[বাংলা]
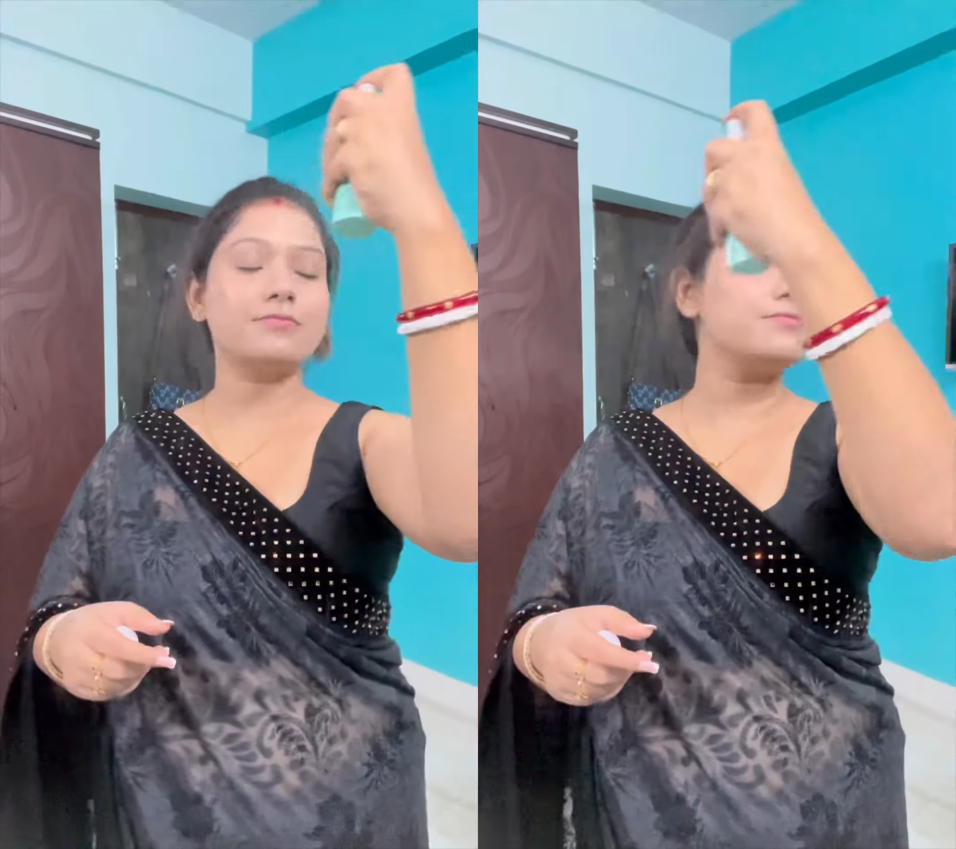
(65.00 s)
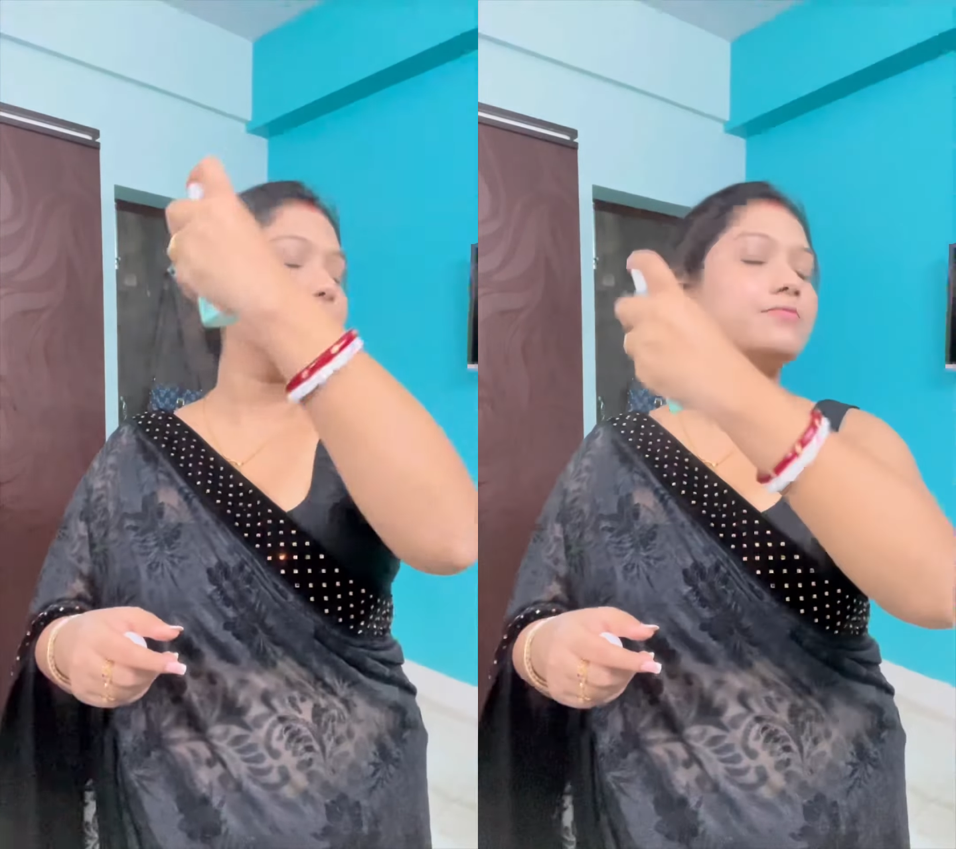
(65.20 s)

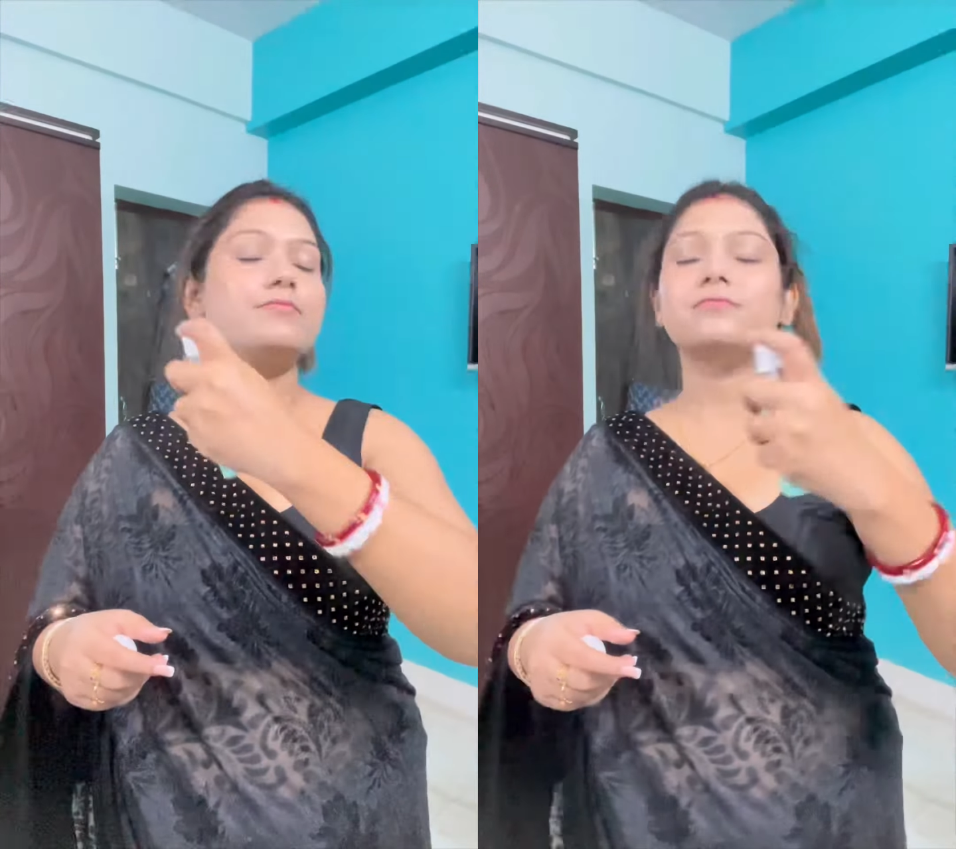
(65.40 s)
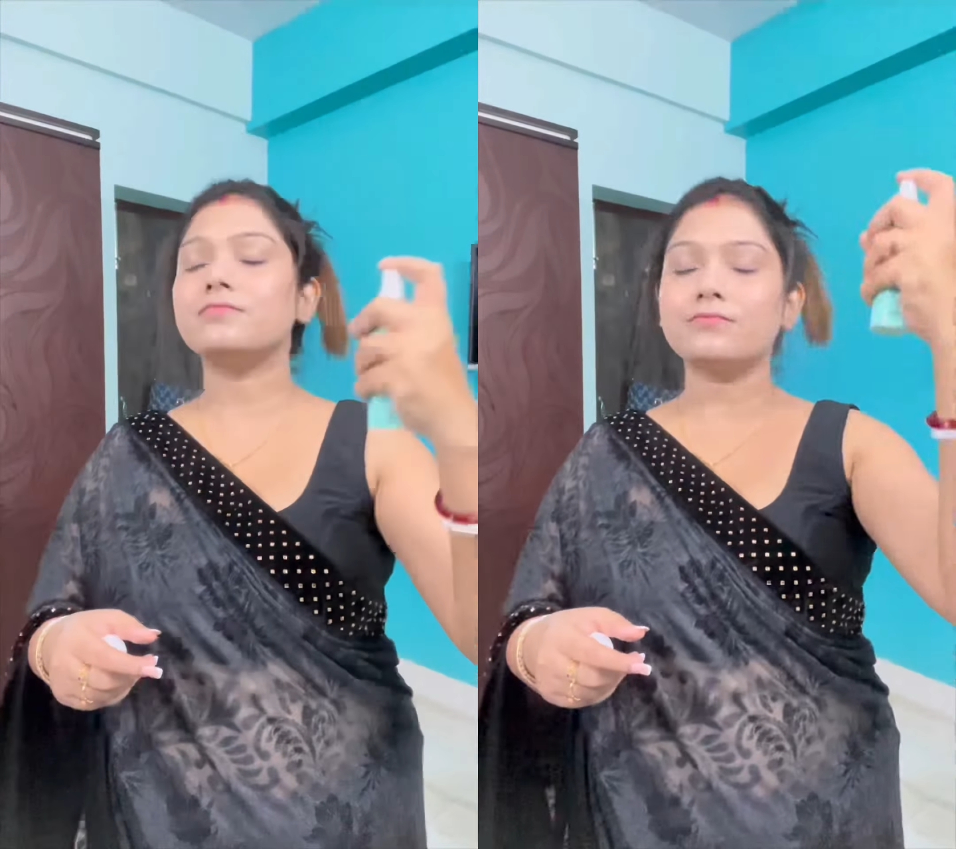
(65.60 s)
নালে
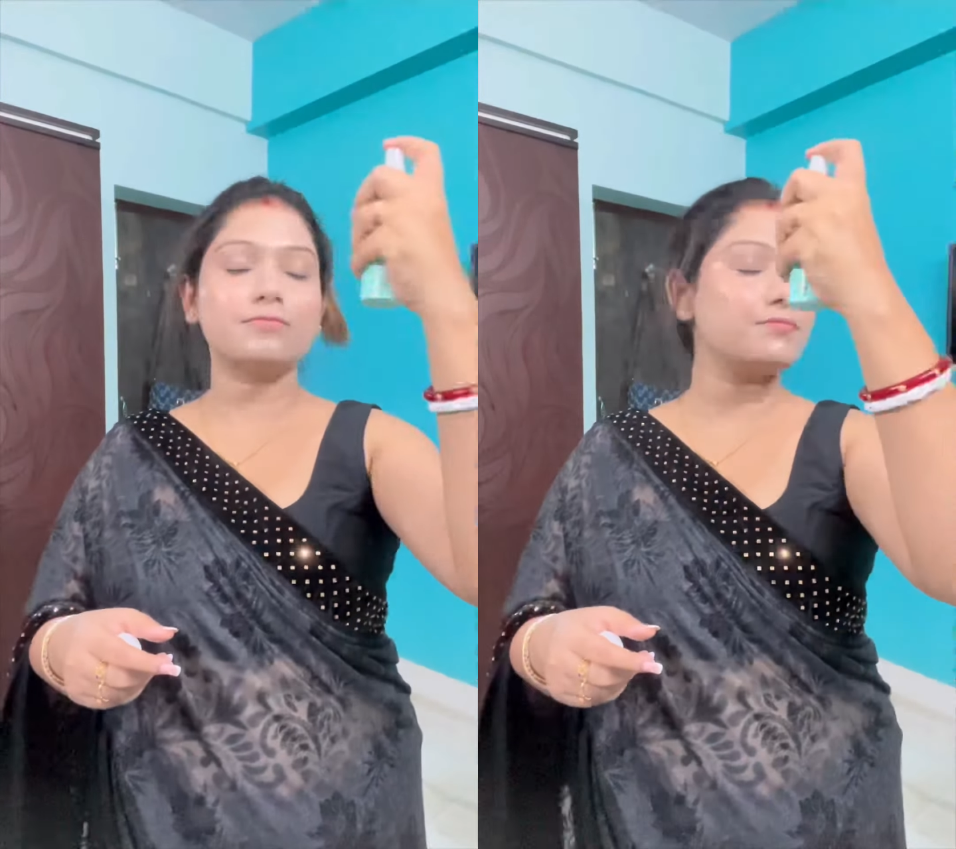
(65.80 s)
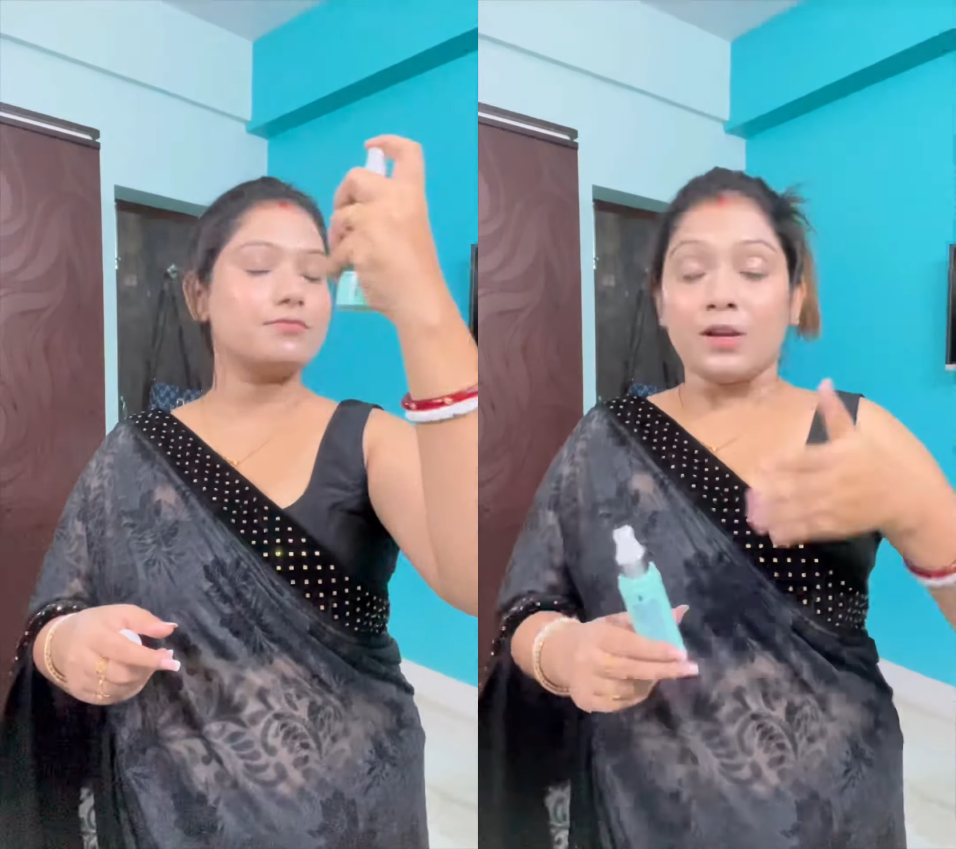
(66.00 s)
খুব বাজে
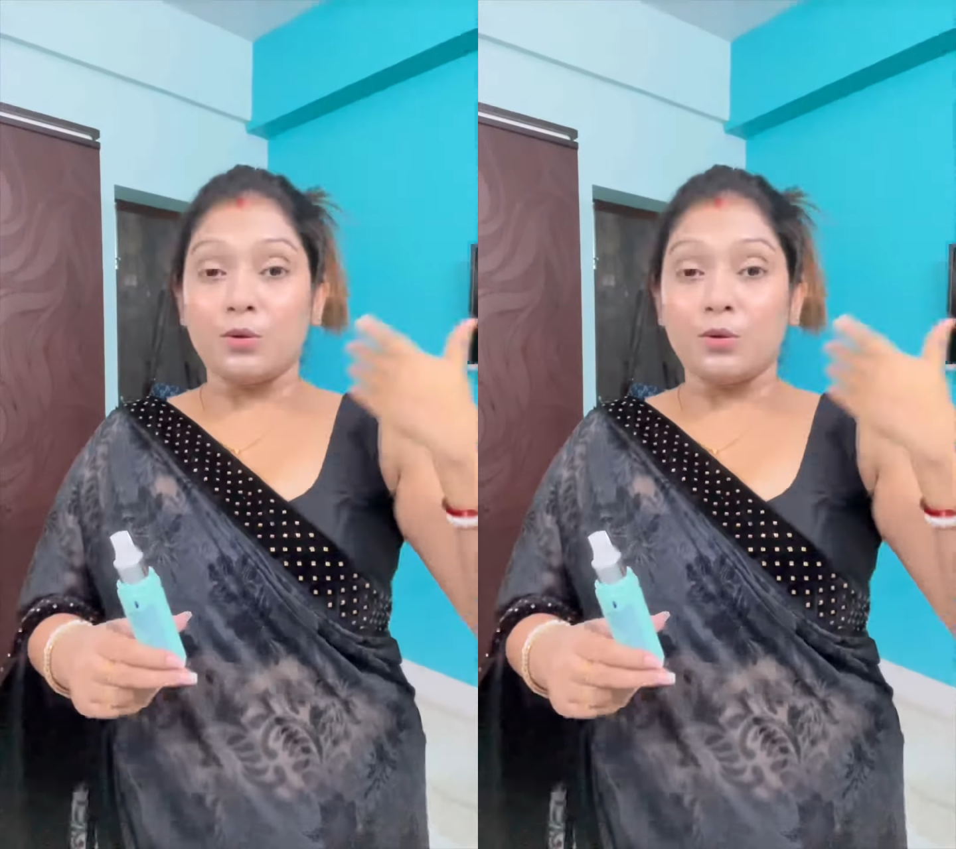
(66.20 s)
লাগে